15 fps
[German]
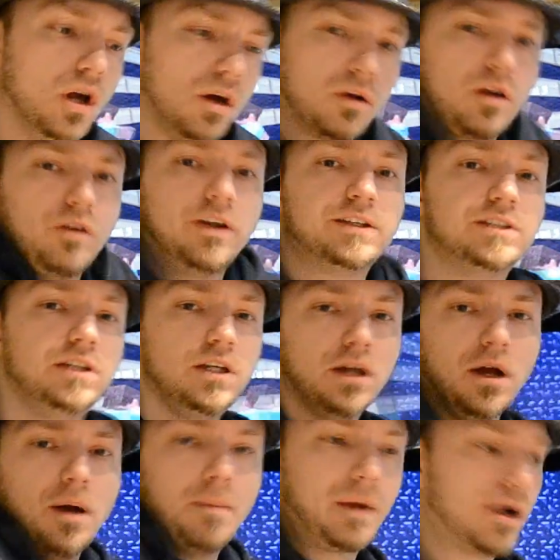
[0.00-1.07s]
quasi,
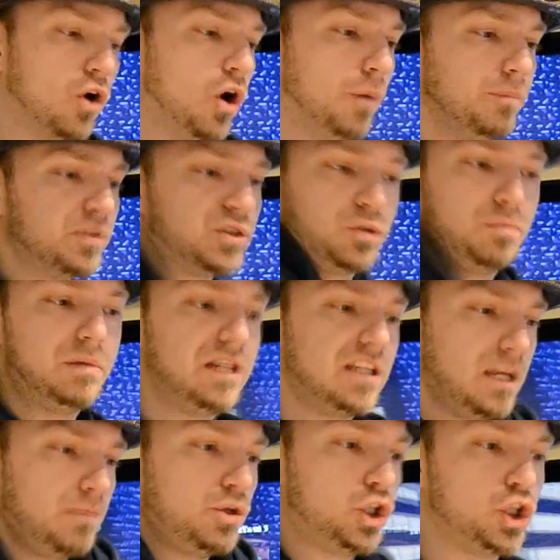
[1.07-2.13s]
man kommt mit
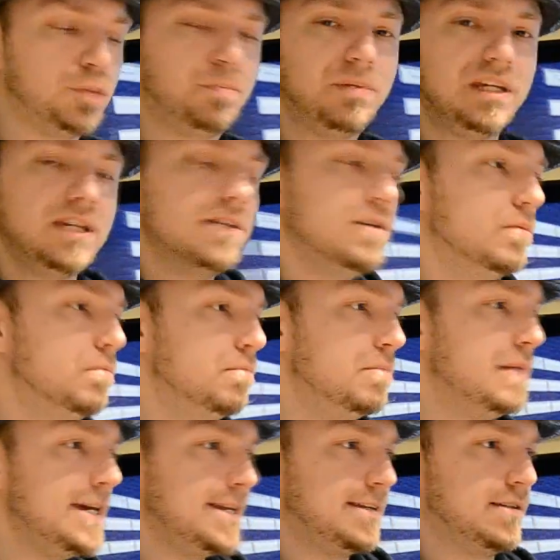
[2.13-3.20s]
dem Spiel
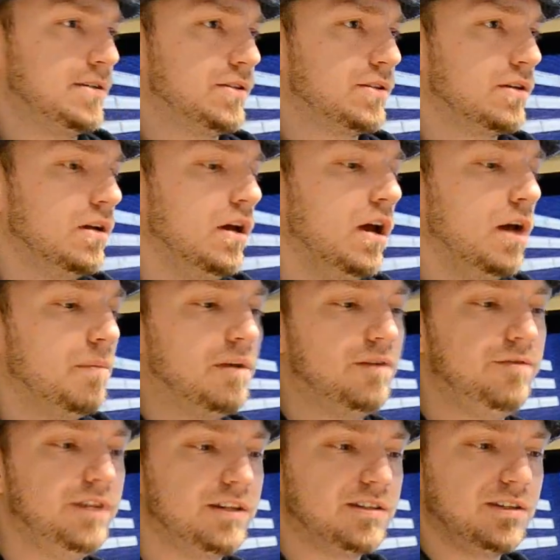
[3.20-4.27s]
mit.
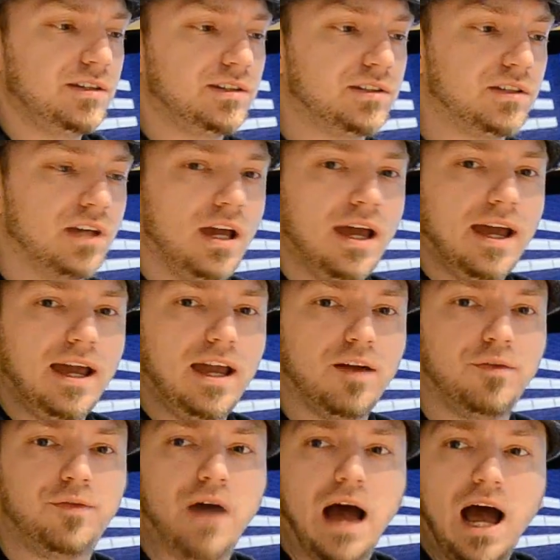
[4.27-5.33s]
Man wird es
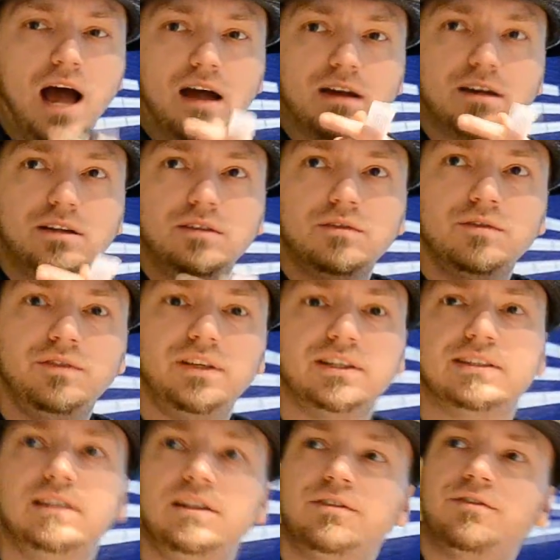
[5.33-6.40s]
erfahren, wie
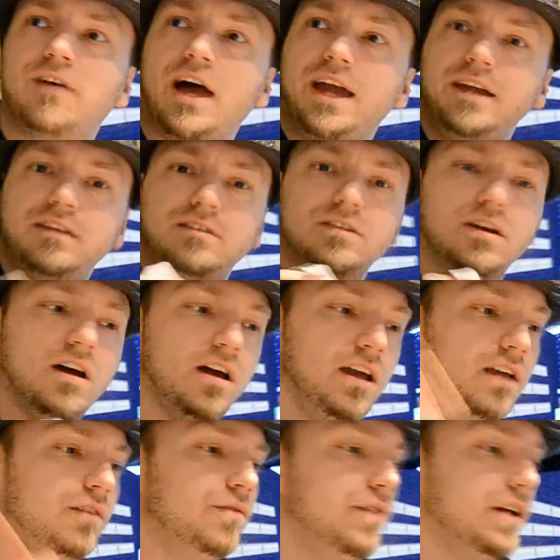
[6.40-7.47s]
es sich
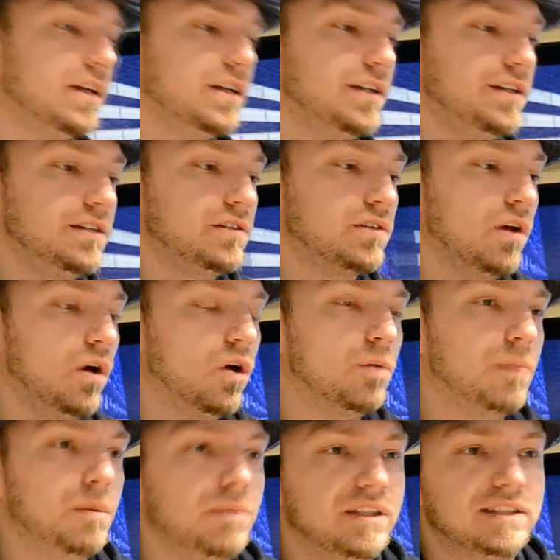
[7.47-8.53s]
weiterentwickelt
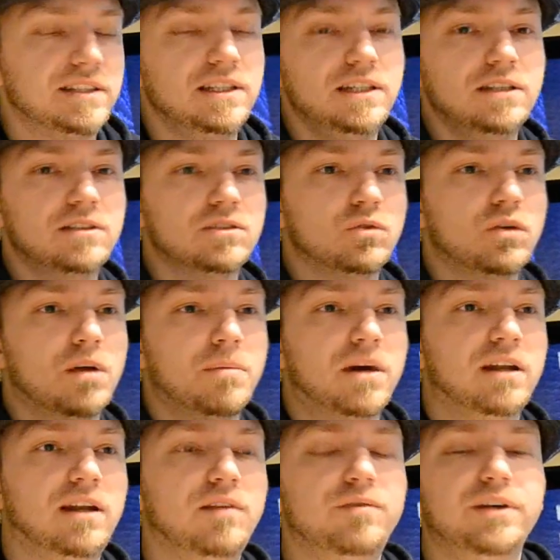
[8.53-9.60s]
und man bezieht oder
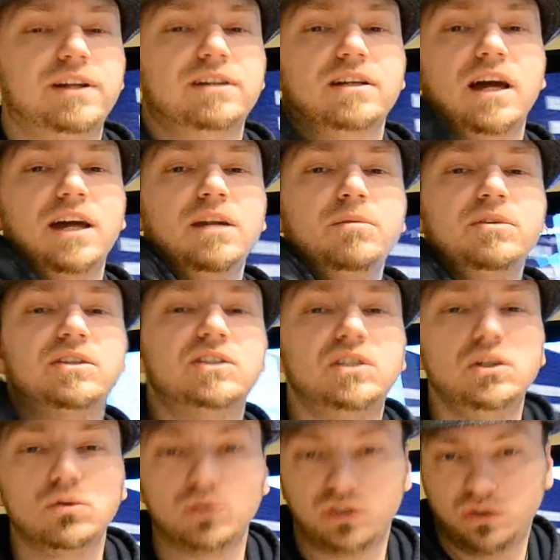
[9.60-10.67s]
man entwickelt eine
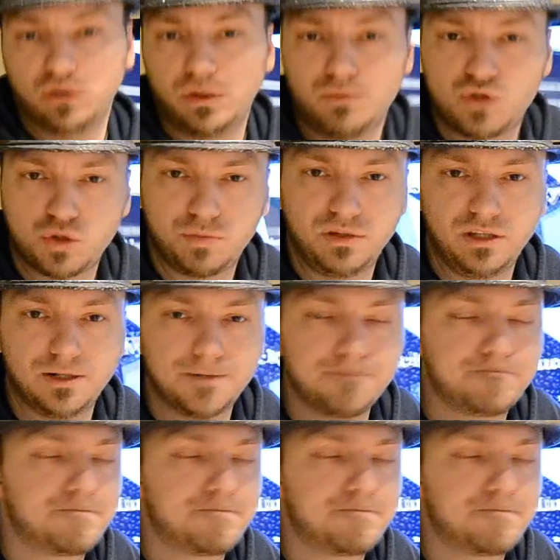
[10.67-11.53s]
Beziehung zu dem Spiel.